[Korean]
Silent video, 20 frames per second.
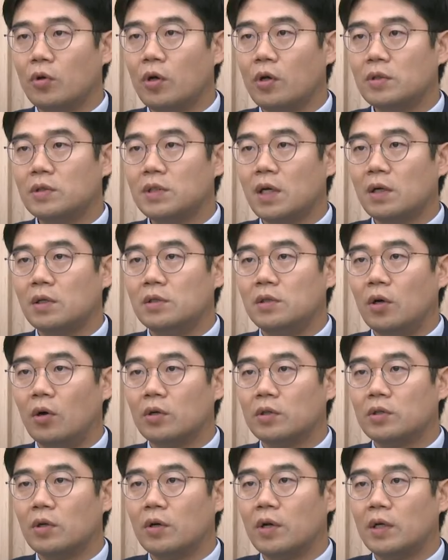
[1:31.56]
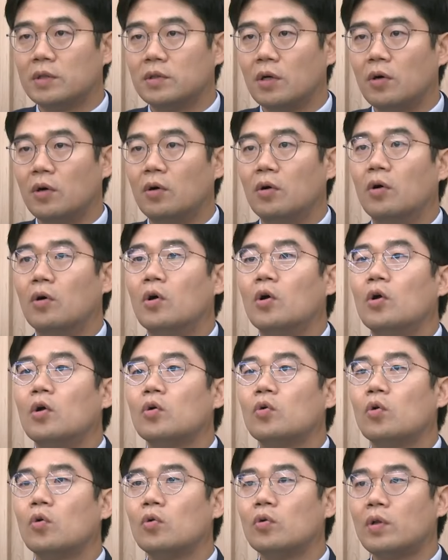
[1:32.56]
현장을 연결해서
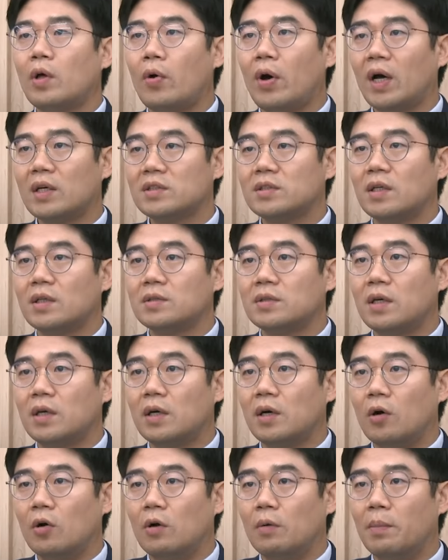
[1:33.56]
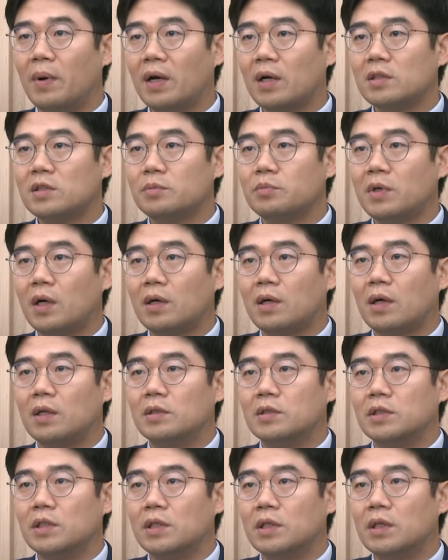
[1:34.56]
코로나 확산세가 얼마나
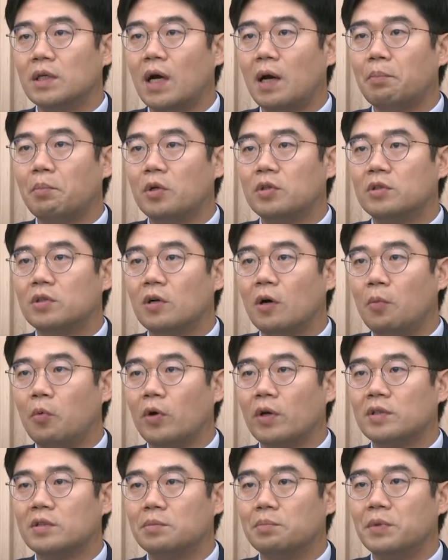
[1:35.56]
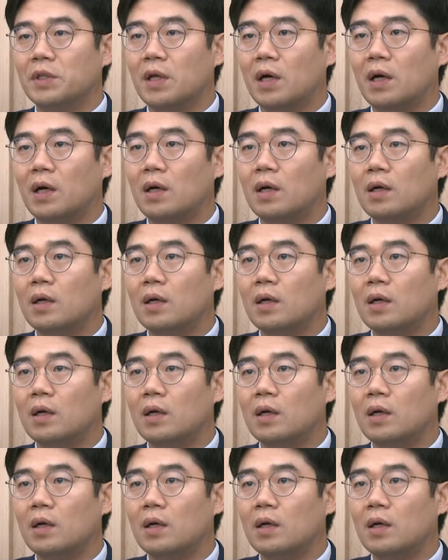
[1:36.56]
심각한지 한번 들어보겠습니다.